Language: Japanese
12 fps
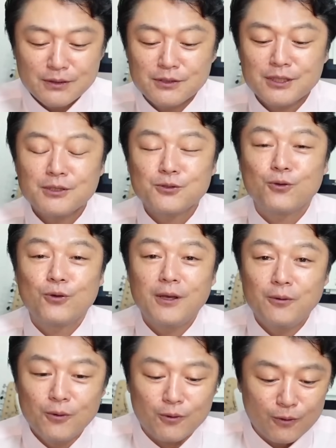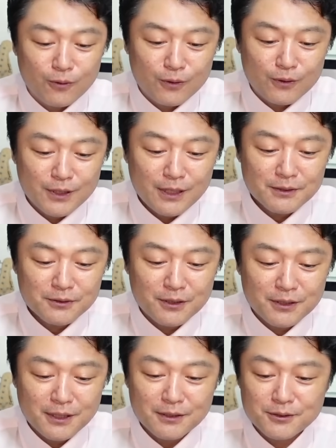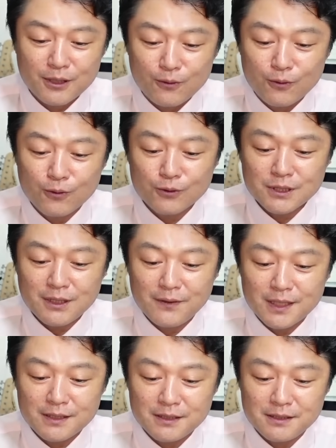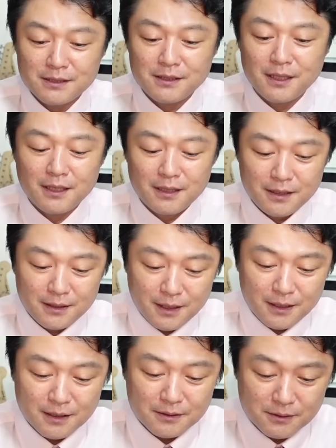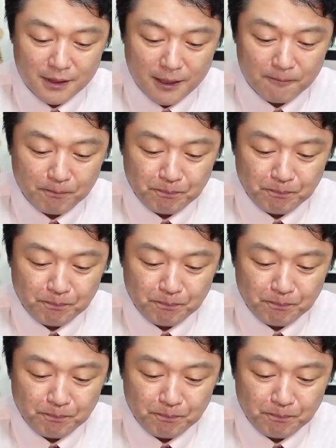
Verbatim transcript: しかしこれをギャースかギャースか大騒ぎしていてですね、